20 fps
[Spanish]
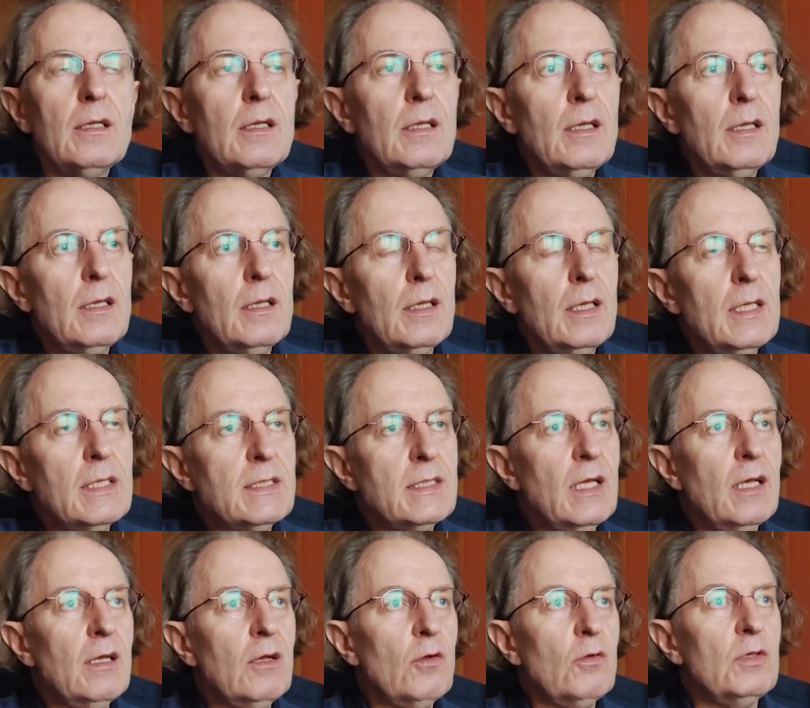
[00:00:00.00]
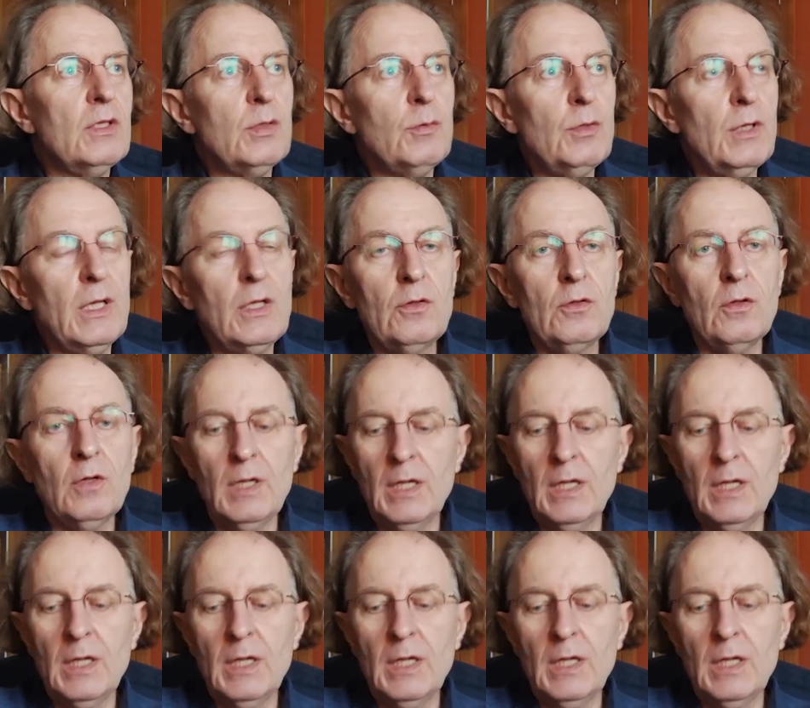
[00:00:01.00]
eh, y está contribuyendo